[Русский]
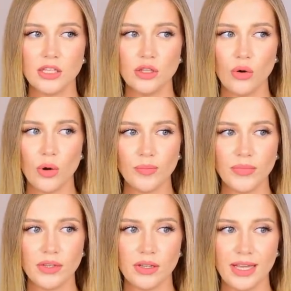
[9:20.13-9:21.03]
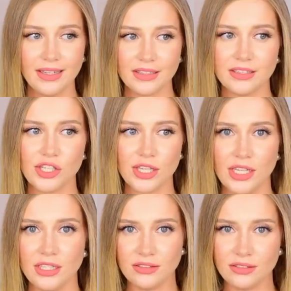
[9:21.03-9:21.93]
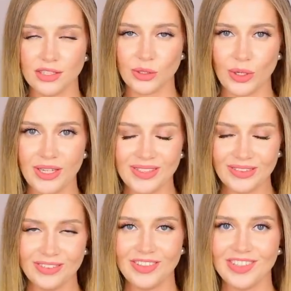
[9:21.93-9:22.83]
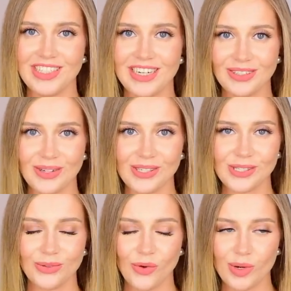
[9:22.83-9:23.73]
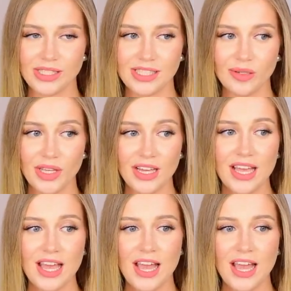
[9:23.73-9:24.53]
но этот жакет, который вы видели только что в образе на мне,